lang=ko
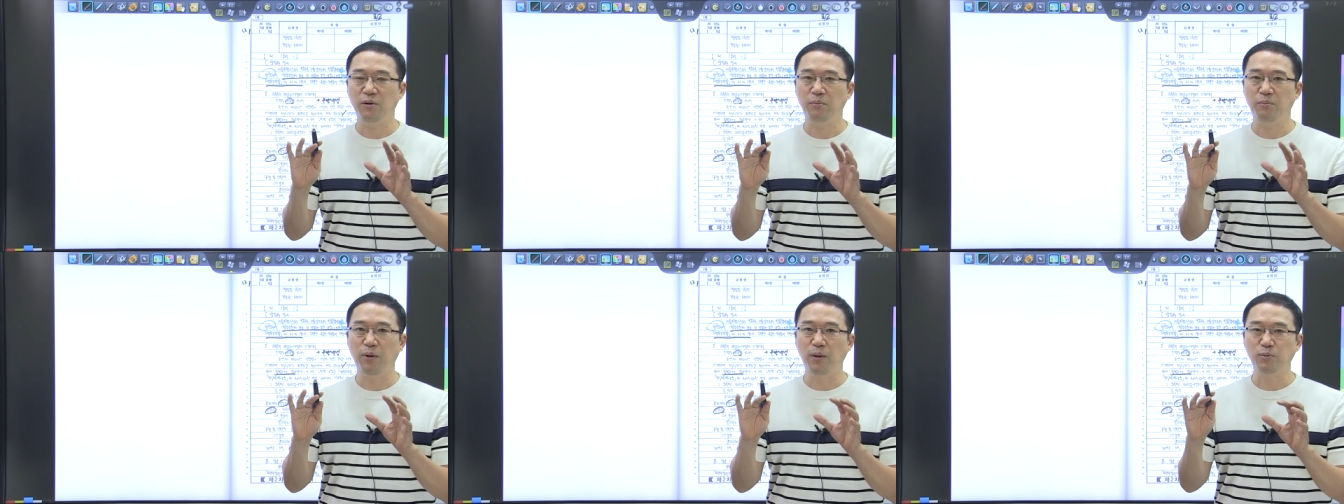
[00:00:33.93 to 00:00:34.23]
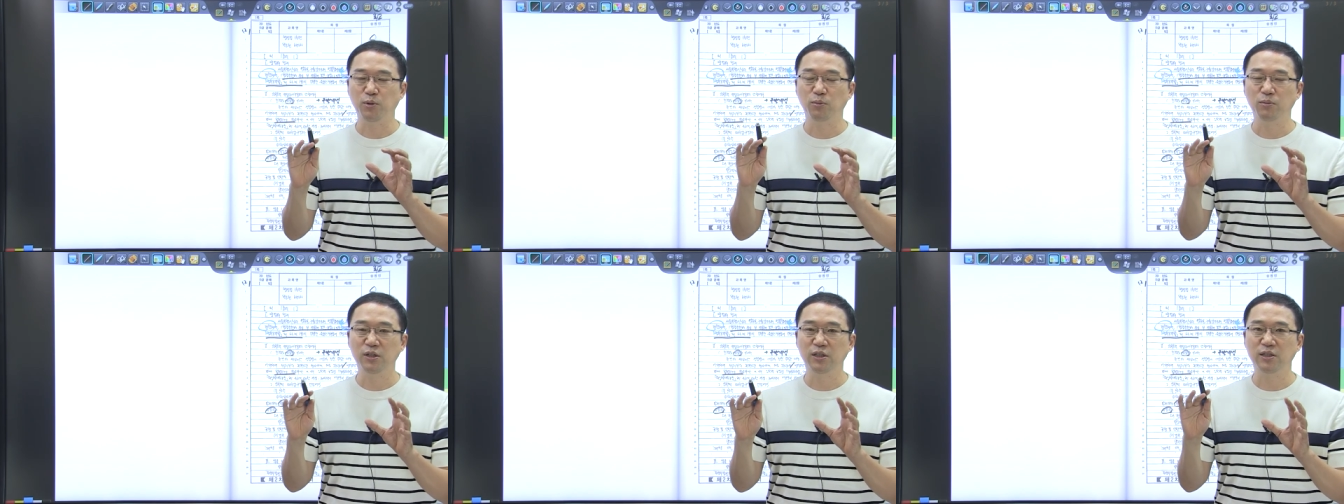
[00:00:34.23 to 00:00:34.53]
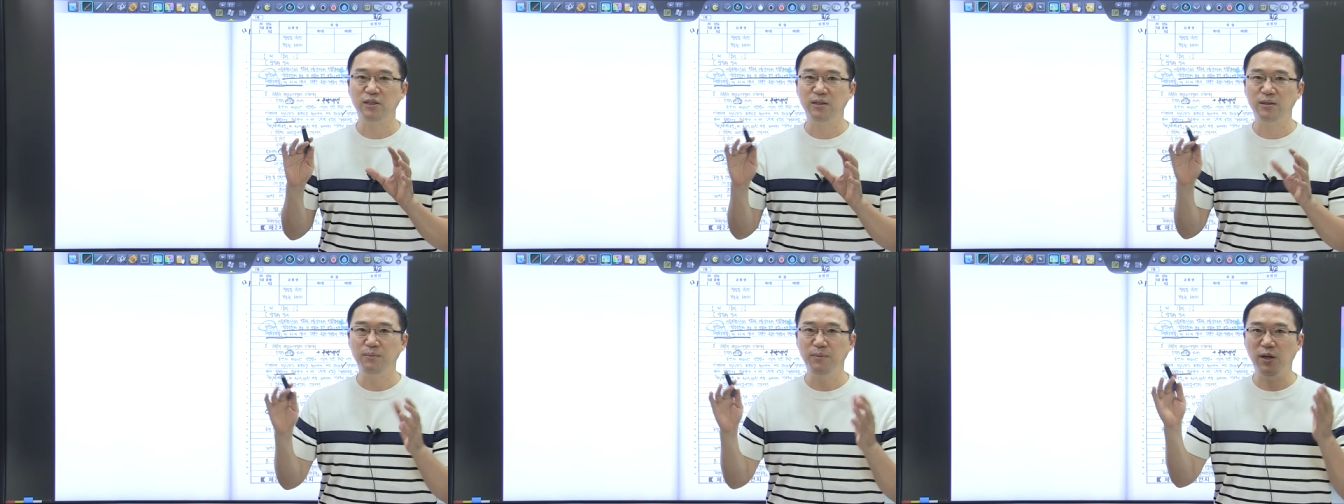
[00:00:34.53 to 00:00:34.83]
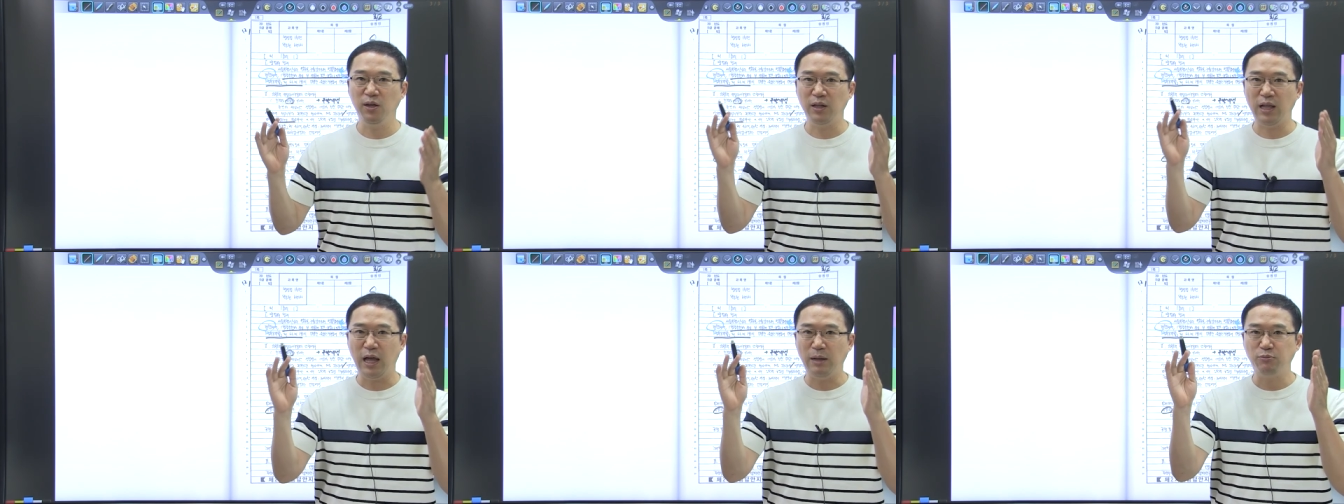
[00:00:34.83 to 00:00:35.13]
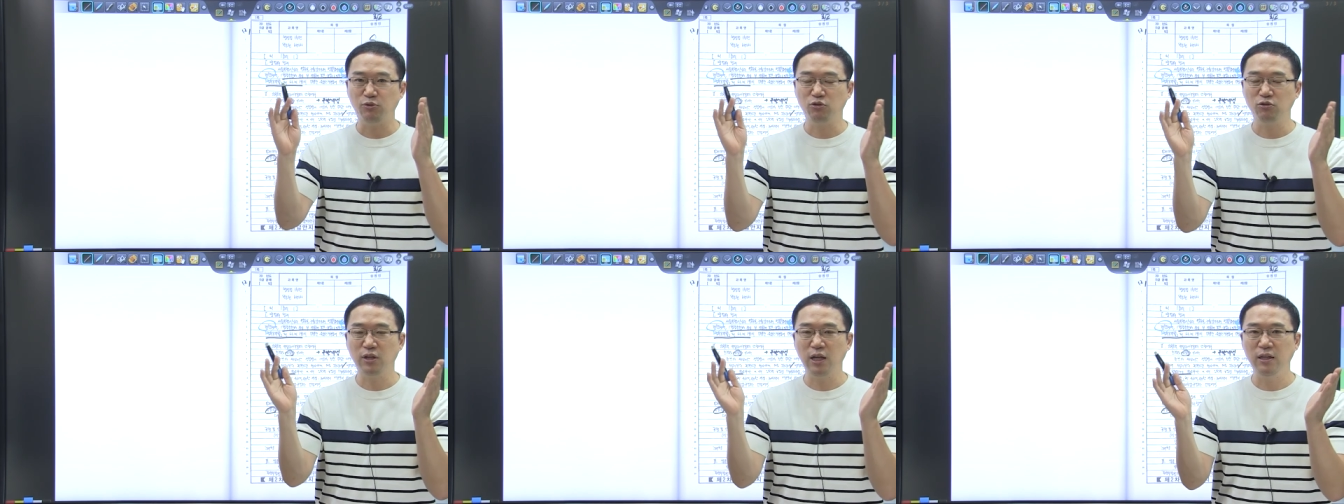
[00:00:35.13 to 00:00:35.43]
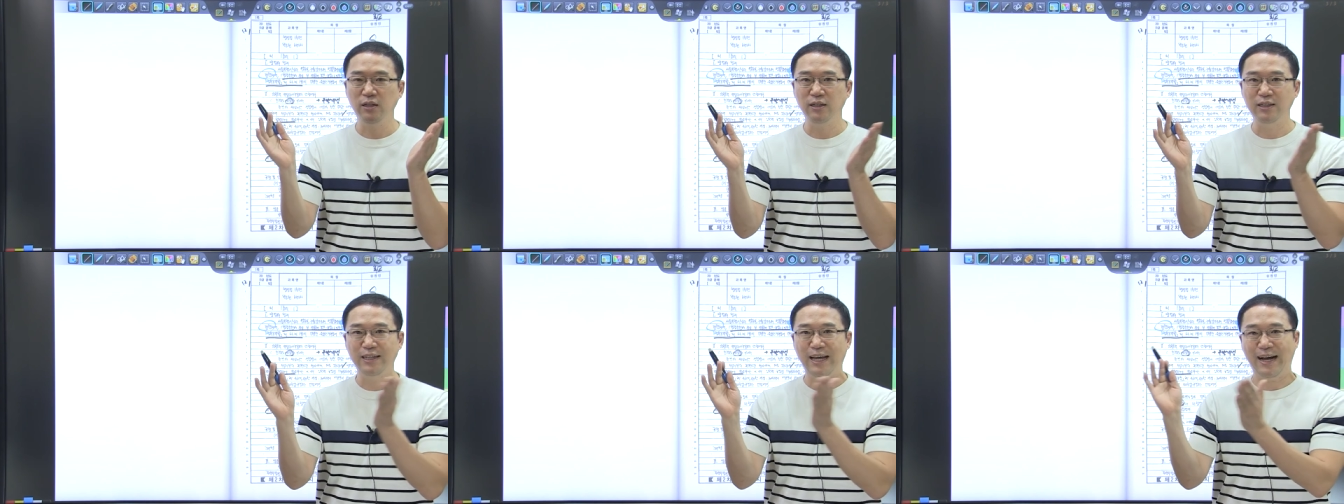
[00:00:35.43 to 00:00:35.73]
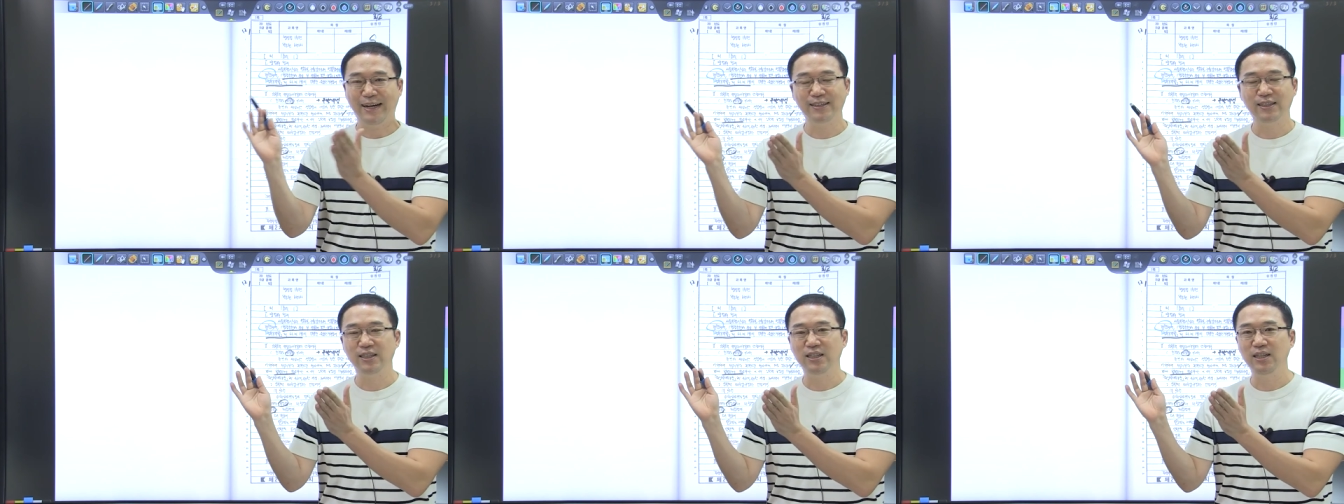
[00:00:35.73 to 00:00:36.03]
법조문을 쓰면 압축되어 있는
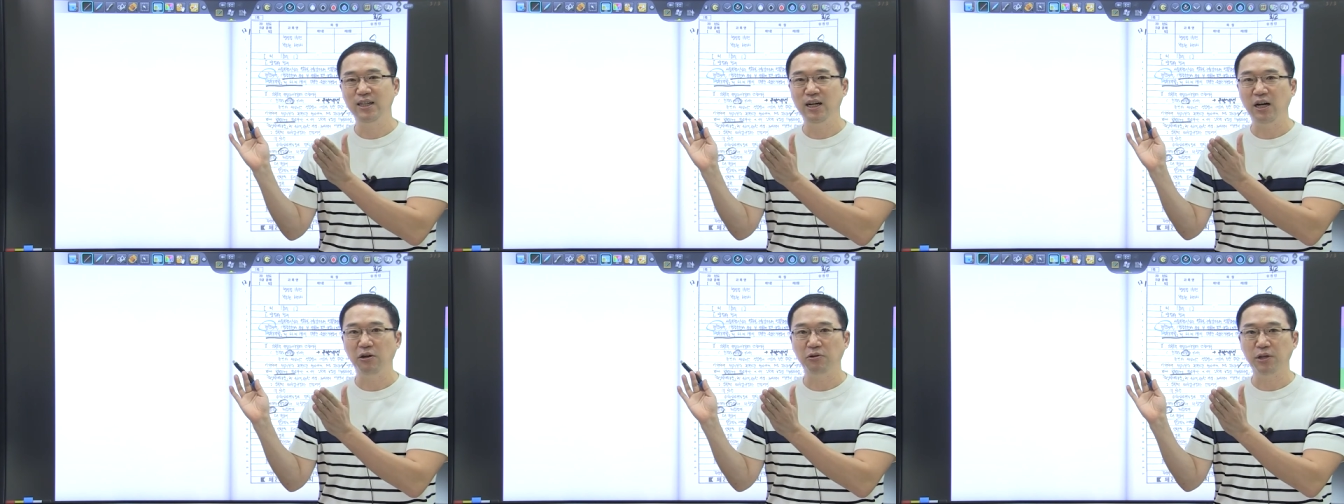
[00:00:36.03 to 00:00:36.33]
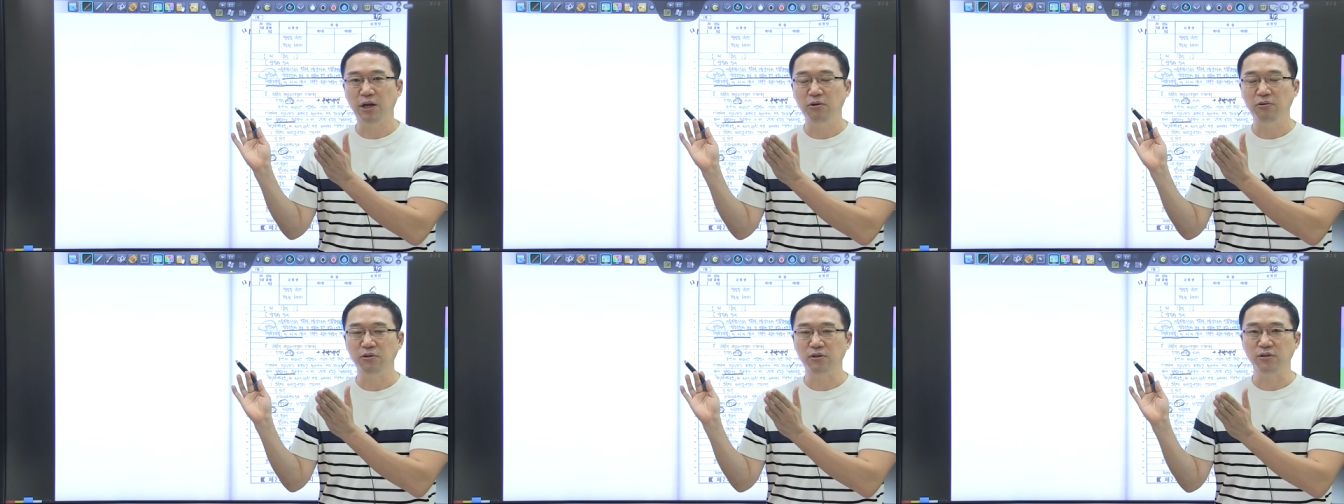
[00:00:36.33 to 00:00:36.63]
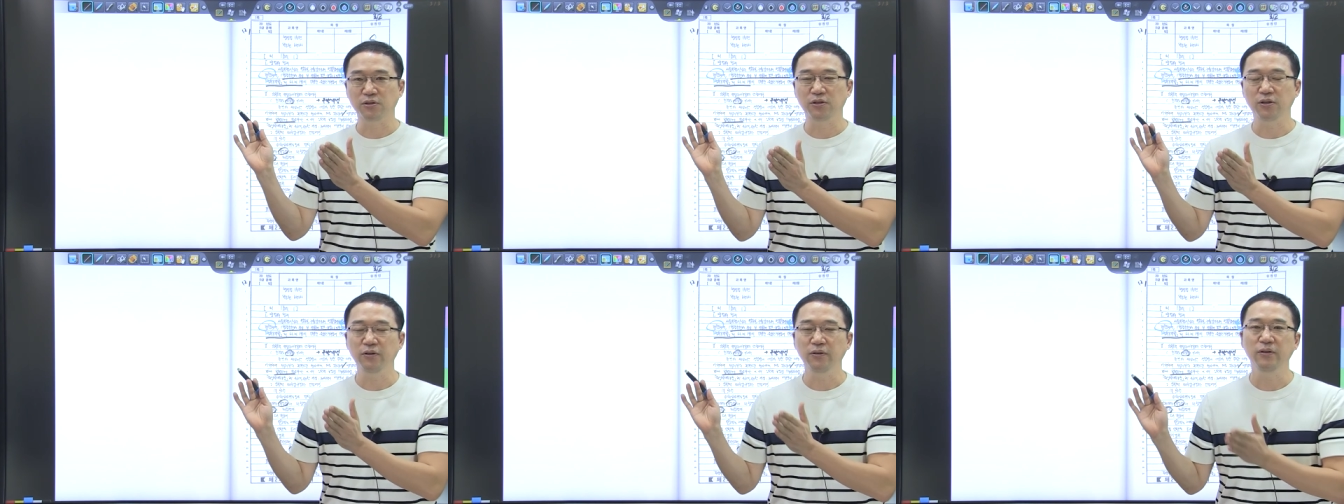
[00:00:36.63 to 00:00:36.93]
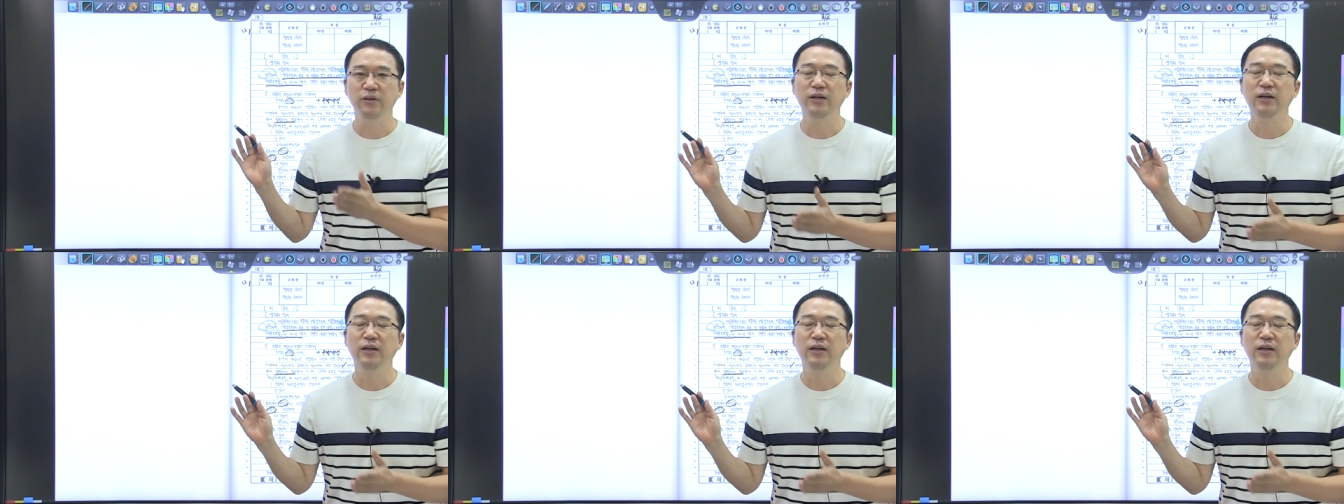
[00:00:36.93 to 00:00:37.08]
약칭이라고 나오거든요.